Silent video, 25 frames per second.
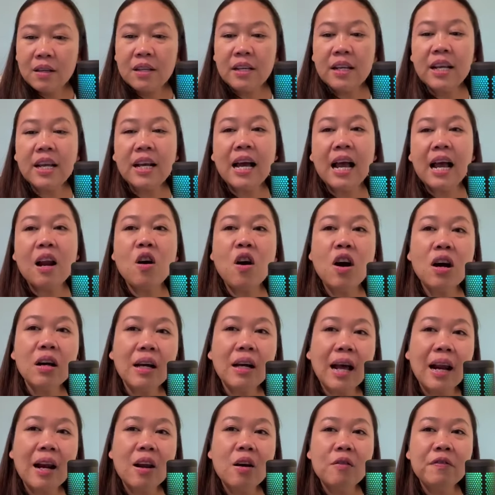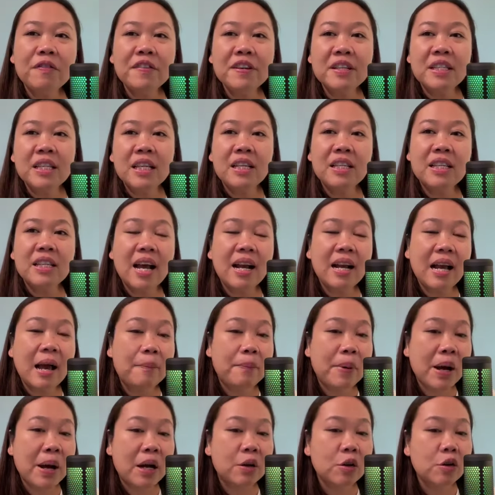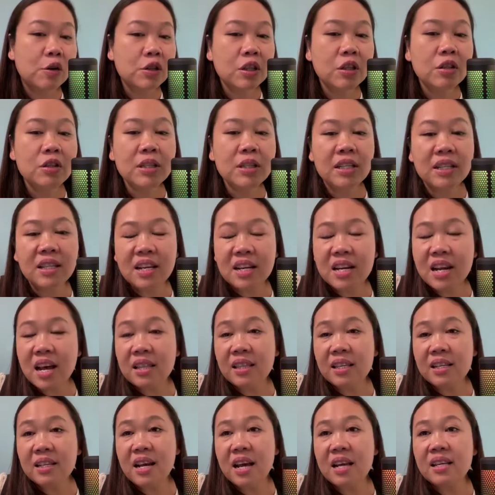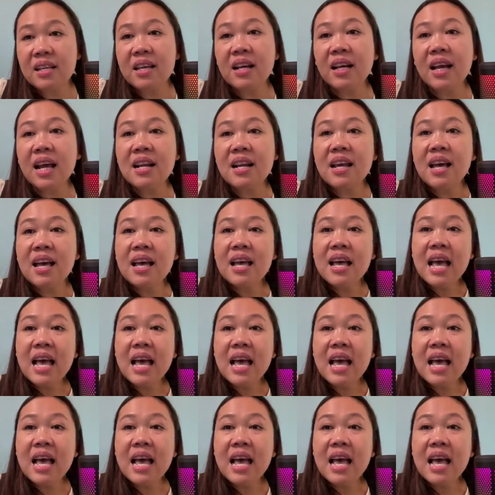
Jadi kalau kalau fisiknya nggak bagus itu setidak-tidaknya kan